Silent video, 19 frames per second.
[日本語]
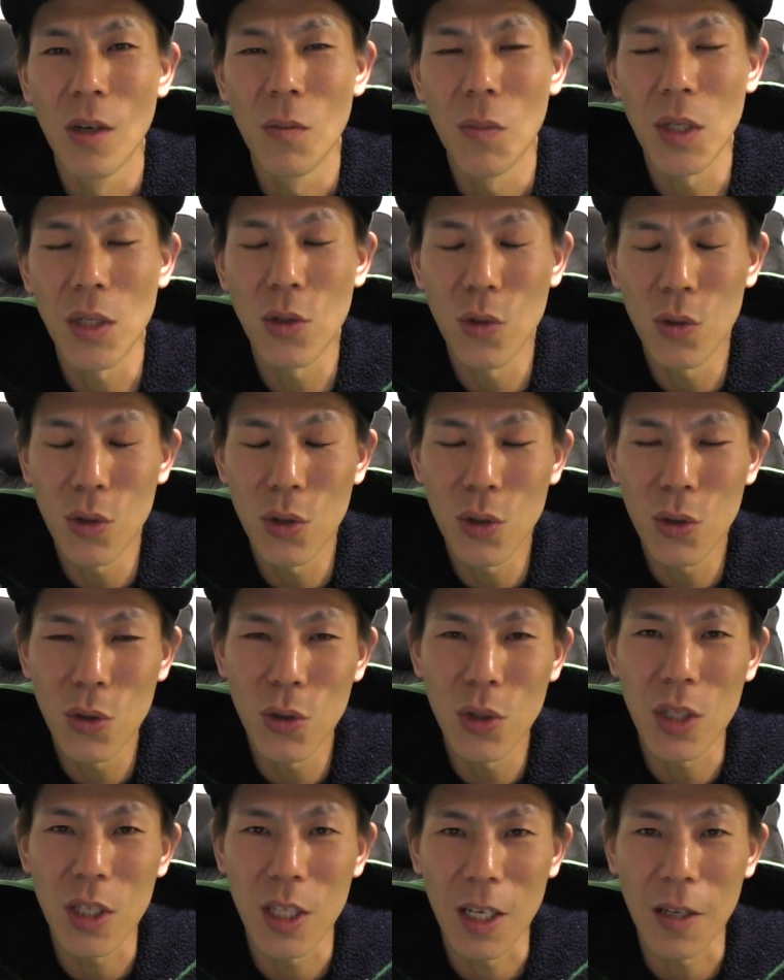まあ、そういう
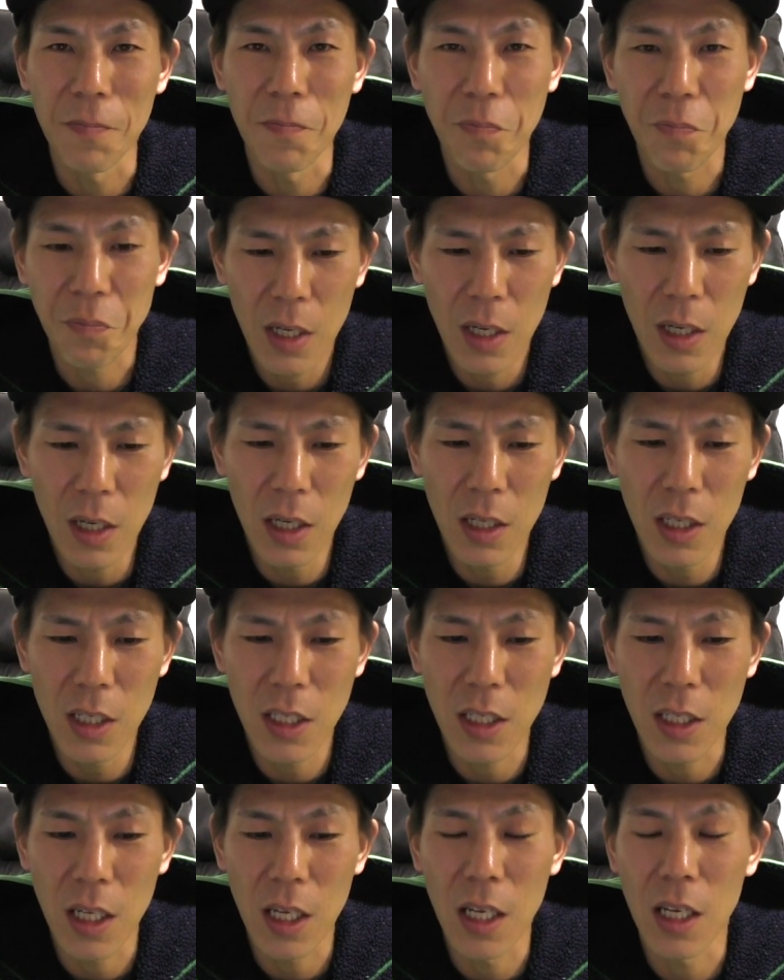ふうにねかな
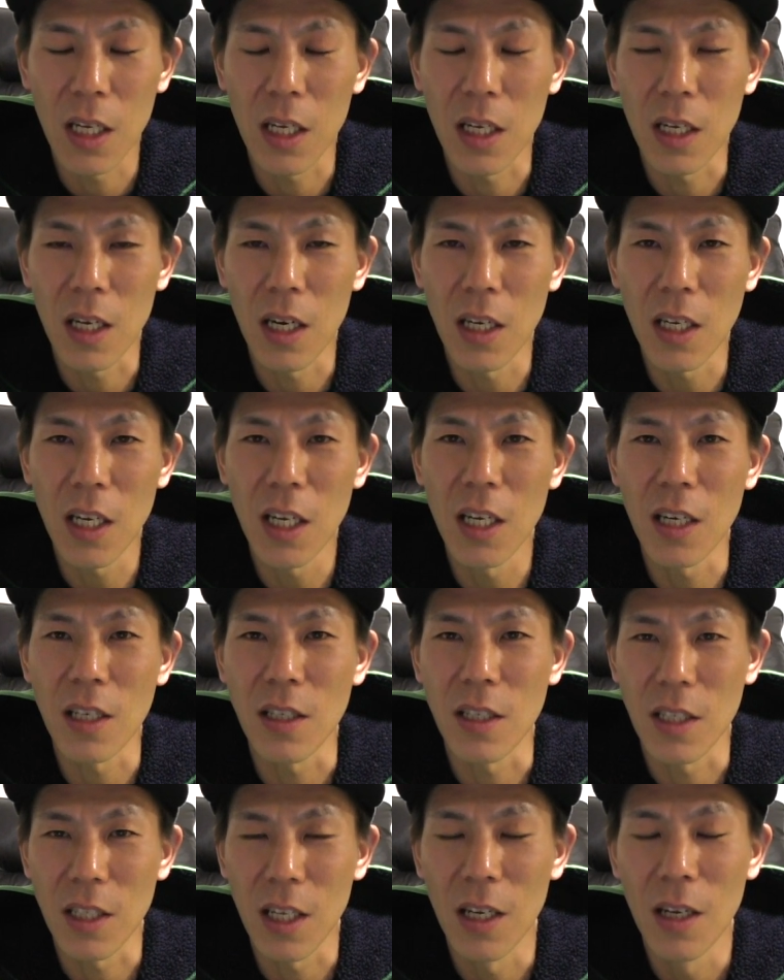り、えー、還元
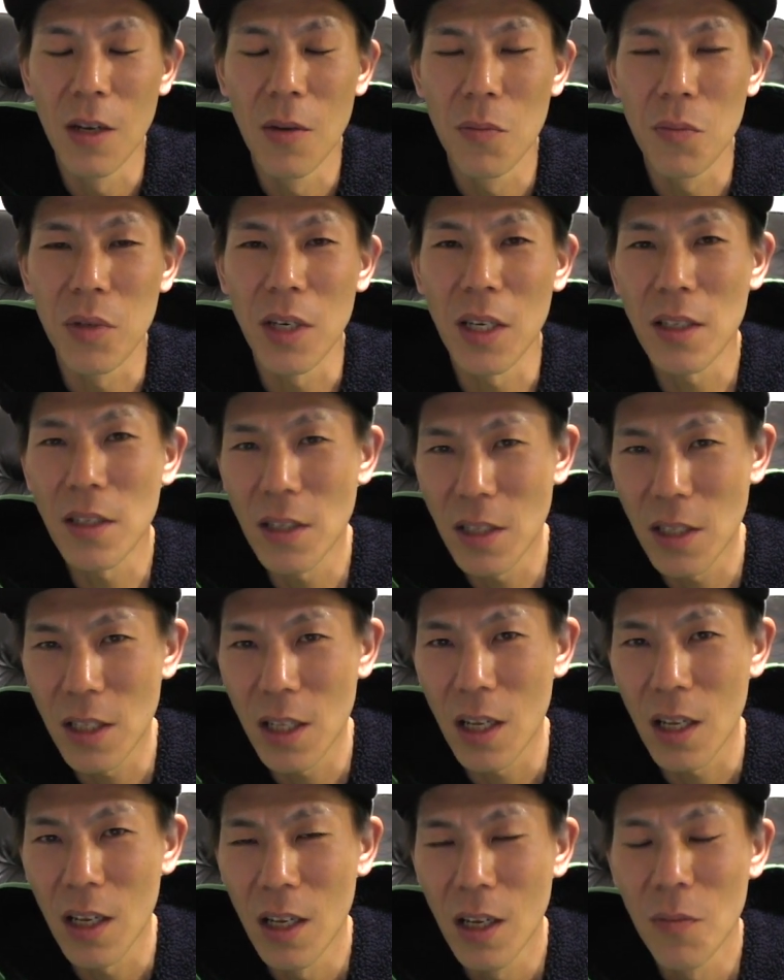額がねプラスし
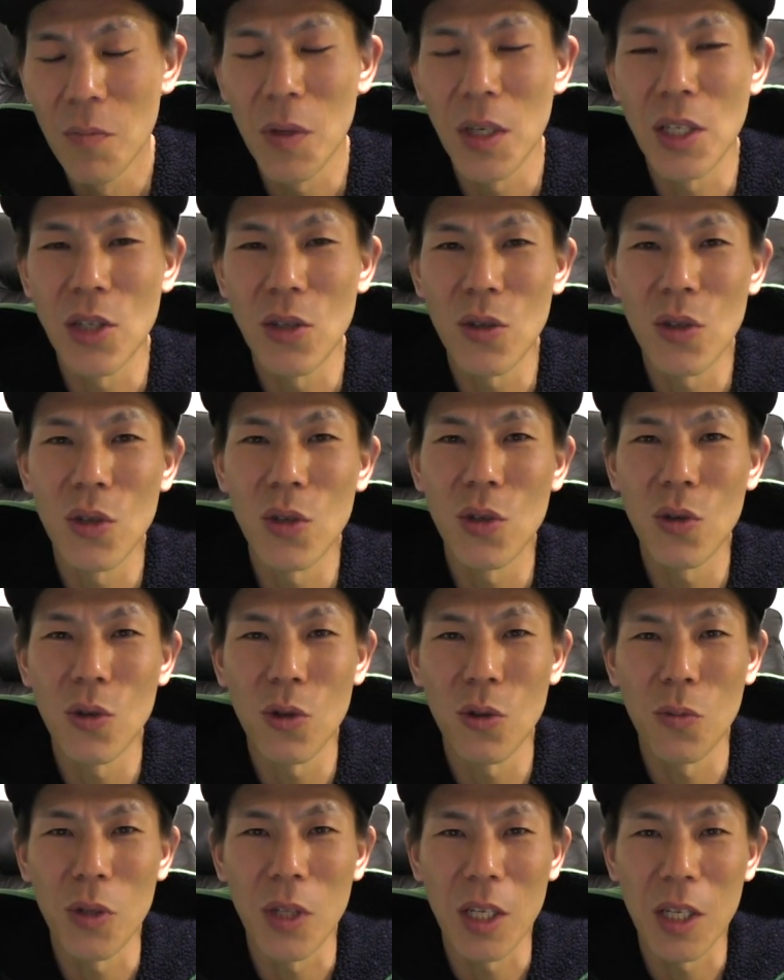て、まあ、利用するこ
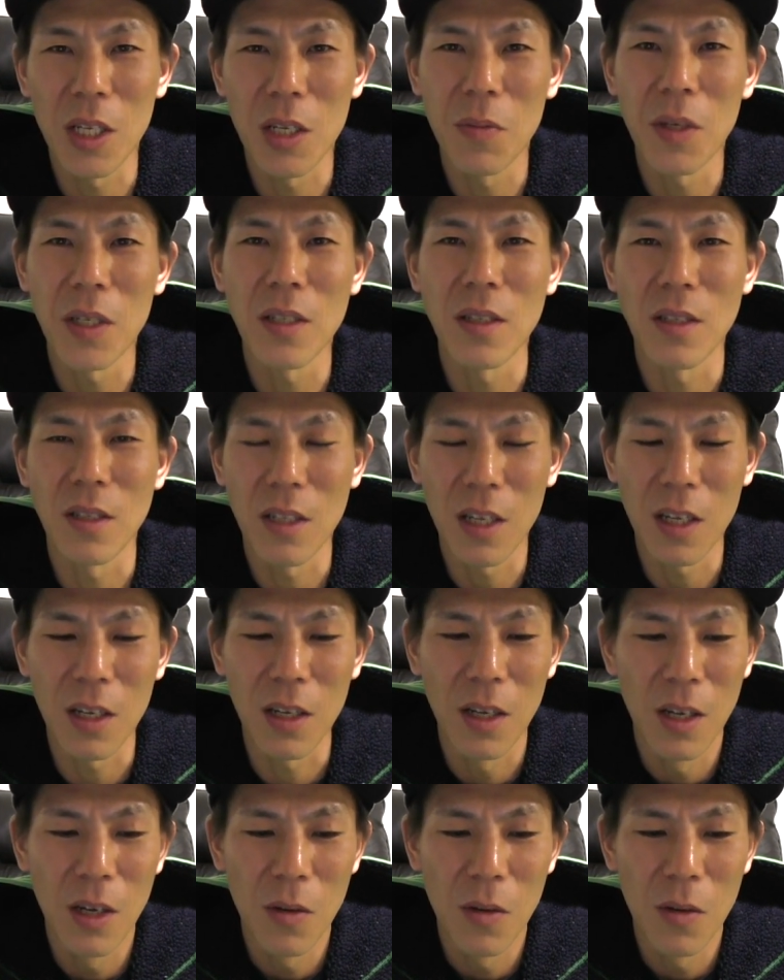ともできますんで、